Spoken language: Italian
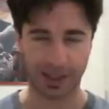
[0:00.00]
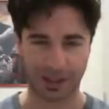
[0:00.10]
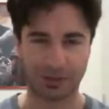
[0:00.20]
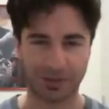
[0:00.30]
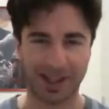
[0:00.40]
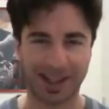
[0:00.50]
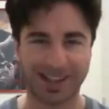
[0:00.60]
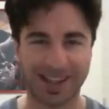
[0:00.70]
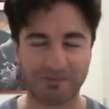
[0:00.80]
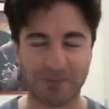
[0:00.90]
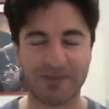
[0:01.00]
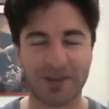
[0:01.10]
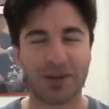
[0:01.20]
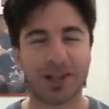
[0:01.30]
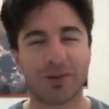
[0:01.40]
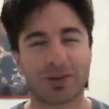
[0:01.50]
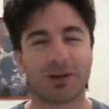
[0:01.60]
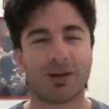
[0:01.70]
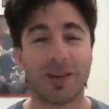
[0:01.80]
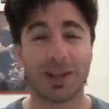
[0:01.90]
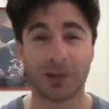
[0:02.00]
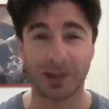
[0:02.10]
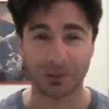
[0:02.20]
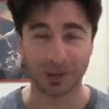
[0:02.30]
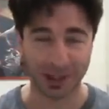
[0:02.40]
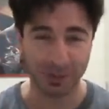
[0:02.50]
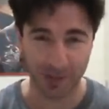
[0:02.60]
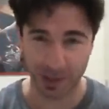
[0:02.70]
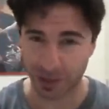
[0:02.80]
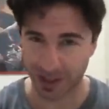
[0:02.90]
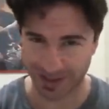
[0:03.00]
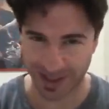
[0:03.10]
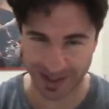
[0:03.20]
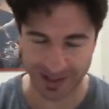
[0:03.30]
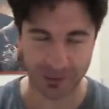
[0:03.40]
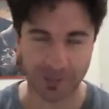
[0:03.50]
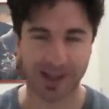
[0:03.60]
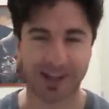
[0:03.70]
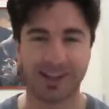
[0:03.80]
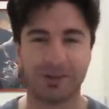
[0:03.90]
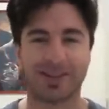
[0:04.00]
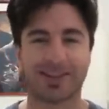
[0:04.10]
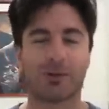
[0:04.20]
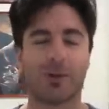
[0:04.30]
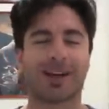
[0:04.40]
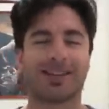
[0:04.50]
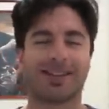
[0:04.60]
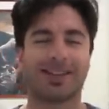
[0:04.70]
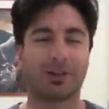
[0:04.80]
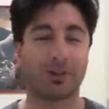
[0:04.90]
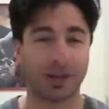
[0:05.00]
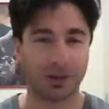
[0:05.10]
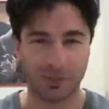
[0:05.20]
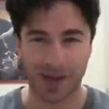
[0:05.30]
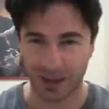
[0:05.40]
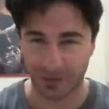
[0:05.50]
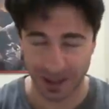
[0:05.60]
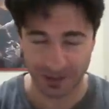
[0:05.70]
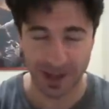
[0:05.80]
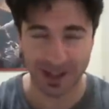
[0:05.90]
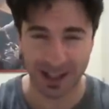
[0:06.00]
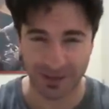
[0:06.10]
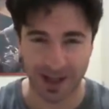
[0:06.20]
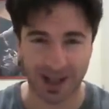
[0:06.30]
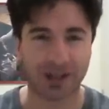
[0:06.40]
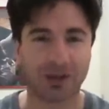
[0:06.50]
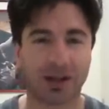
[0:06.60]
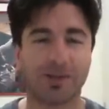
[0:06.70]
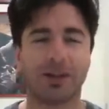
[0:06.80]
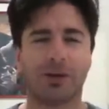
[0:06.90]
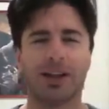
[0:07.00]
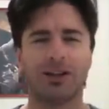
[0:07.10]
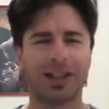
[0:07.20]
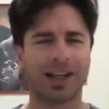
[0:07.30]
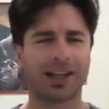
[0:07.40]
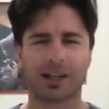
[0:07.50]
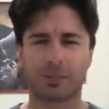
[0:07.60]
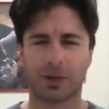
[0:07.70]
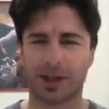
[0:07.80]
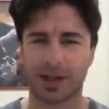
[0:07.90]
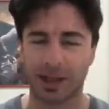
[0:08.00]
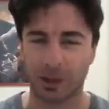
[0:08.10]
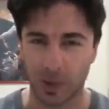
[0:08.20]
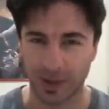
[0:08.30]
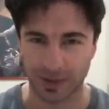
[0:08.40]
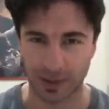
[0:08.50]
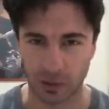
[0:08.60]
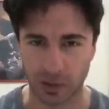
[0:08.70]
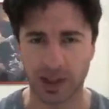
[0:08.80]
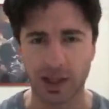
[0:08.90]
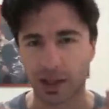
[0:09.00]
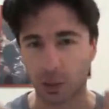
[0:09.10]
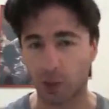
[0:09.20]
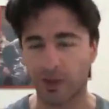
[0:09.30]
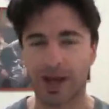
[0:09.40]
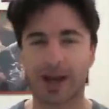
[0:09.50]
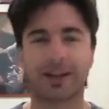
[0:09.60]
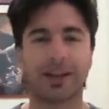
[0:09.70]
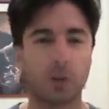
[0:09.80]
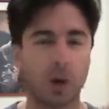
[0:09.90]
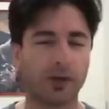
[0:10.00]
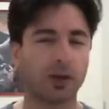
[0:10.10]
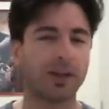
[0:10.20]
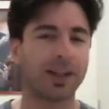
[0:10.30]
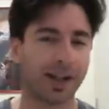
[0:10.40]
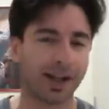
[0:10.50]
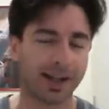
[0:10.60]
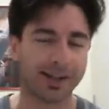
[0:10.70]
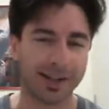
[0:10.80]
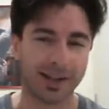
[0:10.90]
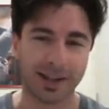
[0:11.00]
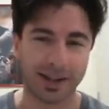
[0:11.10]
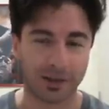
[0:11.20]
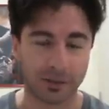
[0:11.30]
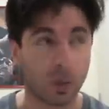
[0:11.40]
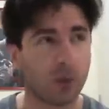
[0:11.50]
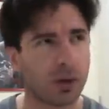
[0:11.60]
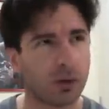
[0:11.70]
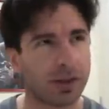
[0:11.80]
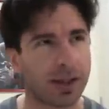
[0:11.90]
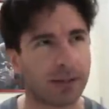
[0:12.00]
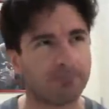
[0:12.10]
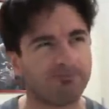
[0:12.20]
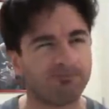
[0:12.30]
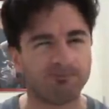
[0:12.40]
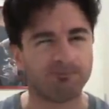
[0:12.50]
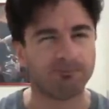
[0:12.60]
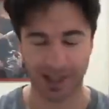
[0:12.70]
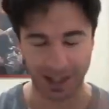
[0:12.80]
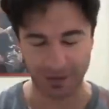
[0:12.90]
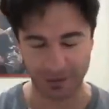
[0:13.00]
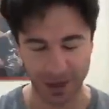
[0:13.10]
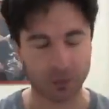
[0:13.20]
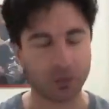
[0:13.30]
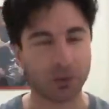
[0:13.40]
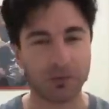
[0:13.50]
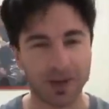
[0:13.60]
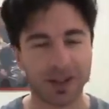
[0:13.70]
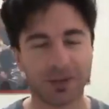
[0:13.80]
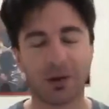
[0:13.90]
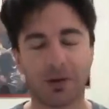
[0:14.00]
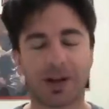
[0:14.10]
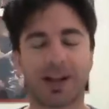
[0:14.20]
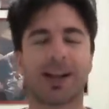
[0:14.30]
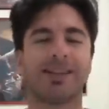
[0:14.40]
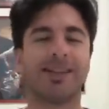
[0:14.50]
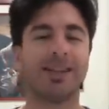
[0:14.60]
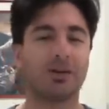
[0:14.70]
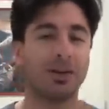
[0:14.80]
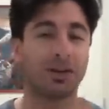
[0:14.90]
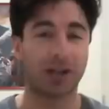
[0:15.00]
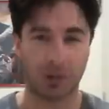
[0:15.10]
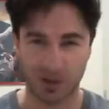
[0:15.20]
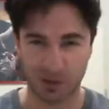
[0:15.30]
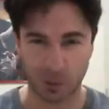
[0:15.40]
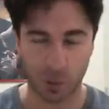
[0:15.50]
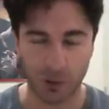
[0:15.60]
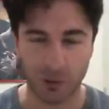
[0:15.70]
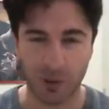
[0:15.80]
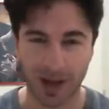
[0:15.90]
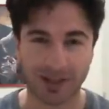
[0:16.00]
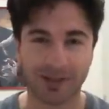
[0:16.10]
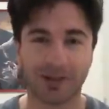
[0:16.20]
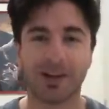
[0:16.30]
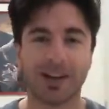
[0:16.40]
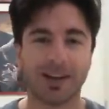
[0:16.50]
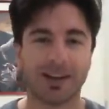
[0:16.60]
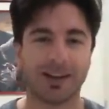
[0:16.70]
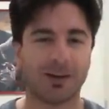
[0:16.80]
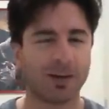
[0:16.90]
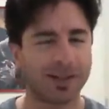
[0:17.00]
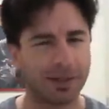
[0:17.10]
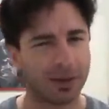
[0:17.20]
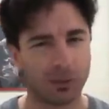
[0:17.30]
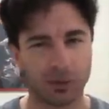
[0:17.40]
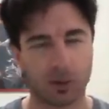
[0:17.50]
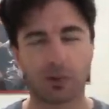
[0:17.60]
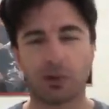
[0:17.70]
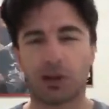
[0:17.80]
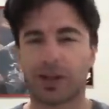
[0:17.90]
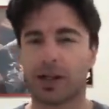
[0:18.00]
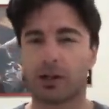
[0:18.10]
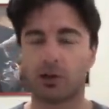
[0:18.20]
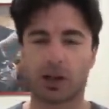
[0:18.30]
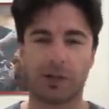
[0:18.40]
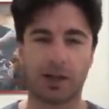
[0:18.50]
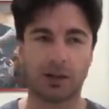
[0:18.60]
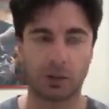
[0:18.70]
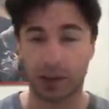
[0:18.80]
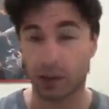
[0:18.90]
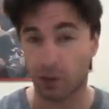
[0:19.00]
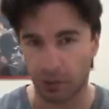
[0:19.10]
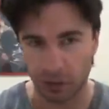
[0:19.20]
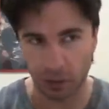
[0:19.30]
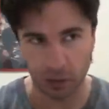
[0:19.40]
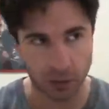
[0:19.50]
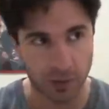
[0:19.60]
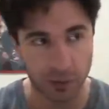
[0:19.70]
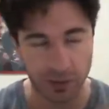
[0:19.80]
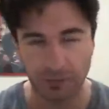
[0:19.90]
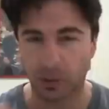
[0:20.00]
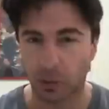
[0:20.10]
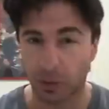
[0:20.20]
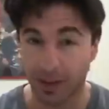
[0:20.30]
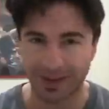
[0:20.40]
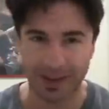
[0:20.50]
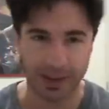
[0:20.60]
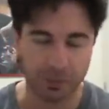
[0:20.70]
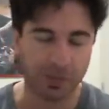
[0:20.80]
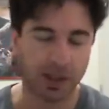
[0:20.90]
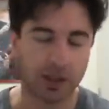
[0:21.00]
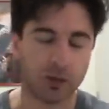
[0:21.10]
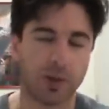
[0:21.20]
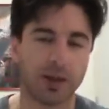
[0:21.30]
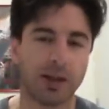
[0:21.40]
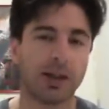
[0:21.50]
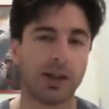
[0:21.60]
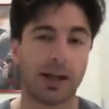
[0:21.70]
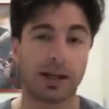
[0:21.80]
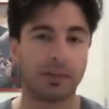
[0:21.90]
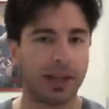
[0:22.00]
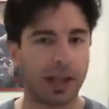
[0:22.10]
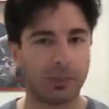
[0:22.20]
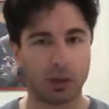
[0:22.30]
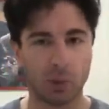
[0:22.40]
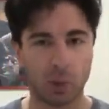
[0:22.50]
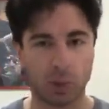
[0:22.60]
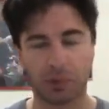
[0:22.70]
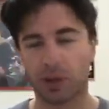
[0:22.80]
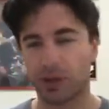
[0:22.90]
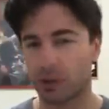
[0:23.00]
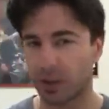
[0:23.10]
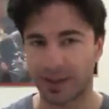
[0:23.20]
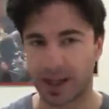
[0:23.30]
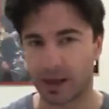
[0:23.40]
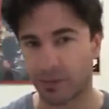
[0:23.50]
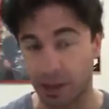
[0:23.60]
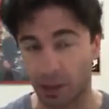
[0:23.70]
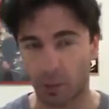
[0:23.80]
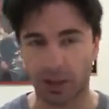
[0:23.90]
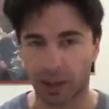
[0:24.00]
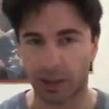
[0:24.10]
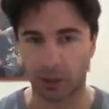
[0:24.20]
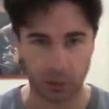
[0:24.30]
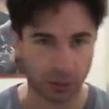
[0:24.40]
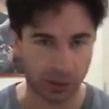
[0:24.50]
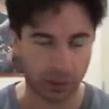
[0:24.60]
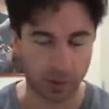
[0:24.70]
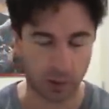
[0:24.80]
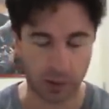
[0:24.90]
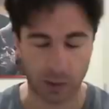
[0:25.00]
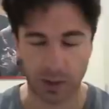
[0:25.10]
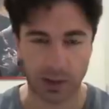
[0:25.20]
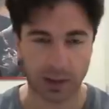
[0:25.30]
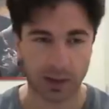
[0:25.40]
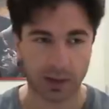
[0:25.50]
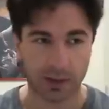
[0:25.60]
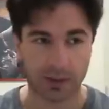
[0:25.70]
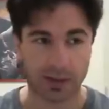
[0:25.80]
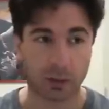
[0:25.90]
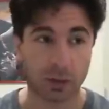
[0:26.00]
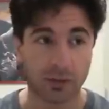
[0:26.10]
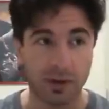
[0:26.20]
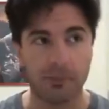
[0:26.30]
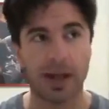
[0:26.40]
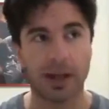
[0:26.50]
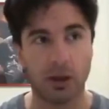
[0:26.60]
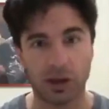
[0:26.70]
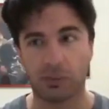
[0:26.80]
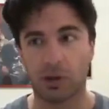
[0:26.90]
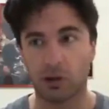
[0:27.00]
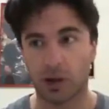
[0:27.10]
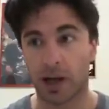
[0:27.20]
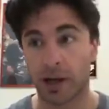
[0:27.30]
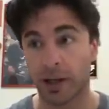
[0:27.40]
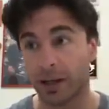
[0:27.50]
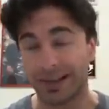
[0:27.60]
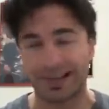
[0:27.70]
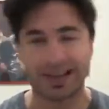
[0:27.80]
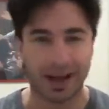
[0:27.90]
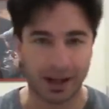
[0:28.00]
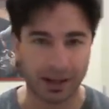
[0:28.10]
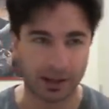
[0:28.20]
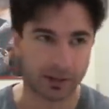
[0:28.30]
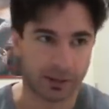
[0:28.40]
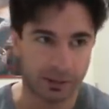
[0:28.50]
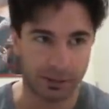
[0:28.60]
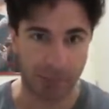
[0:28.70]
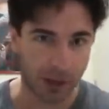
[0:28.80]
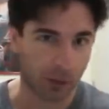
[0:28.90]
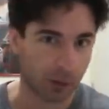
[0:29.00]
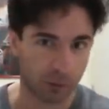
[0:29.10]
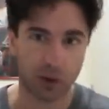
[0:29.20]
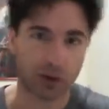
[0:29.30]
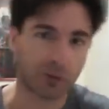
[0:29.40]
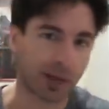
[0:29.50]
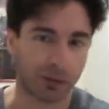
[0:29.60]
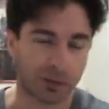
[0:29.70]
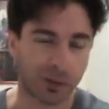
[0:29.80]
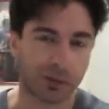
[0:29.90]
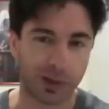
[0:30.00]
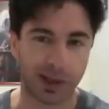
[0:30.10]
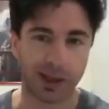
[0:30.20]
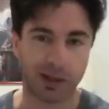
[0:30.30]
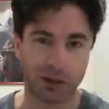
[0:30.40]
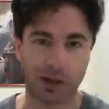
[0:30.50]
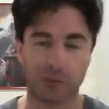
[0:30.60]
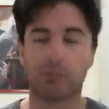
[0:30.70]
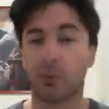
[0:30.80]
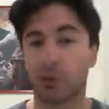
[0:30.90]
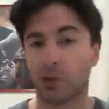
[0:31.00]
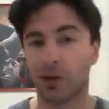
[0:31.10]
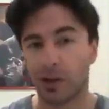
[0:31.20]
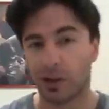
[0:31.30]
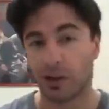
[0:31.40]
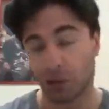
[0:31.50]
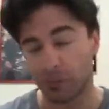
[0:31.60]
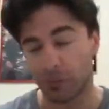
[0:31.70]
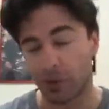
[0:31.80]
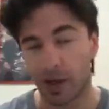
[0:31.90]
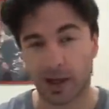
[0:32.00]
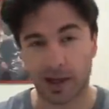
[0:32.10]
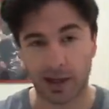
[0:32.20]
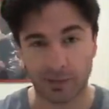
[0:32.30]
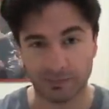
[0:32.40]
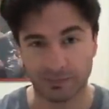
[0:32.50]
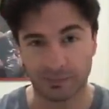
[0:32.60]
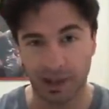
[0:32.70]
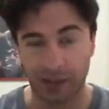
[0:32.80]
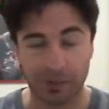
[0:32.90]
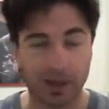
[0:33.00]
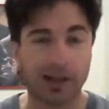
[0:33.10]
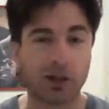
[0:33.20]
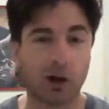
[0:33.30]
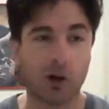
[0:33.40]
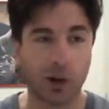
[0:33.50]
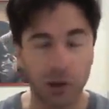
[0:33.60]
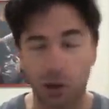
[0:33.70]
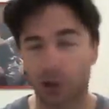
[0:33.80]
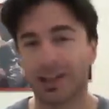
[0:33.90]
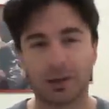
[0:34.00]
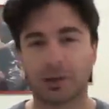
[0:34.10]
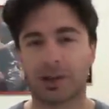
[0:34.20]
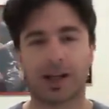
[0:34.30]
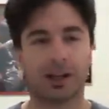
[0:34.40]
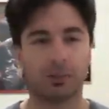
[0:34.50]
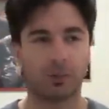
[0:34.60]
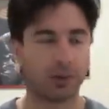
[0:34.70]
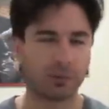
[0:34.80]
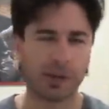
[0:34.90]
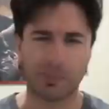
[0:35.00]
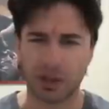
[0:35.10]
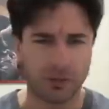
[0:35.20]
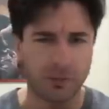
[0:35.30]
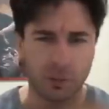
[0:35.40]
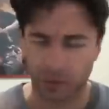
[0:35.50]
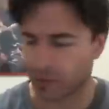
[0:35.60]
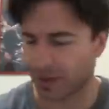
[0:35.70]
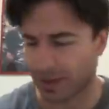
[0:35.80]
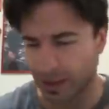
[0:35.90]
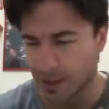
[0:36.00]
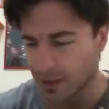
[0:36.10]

E ciao a tutti ragazzi e benvenuti in questo nuovo video e ultimo video della serie di Supercard di questa quarta stagione Domani finalmente arriverà l'aggiornamento che ci teletrasporterà nella quinta stagione Nuove carte, nuove novità ragazzi e nuove novità mm. E davvero non vedo l'ora ragazzi di cominciare questo nuovo anno eh, Onestamente non so quando ci sarà l'aggiornamento che ora di solito lo fanno sempre intorno alle 6 del pomeriggio Quindi aspettiamoci comunque manutenzione dei server e quant'altro intorno a quell'ora Quindi se tutto va bene riusciremo a giocare in serata Spero che non succeda come l'anno scorso discorso che riusciremo appunto, riuscimmo a um, riaprire il gioco a notte inoltrata, con tutti i problemi che ci furono, veramente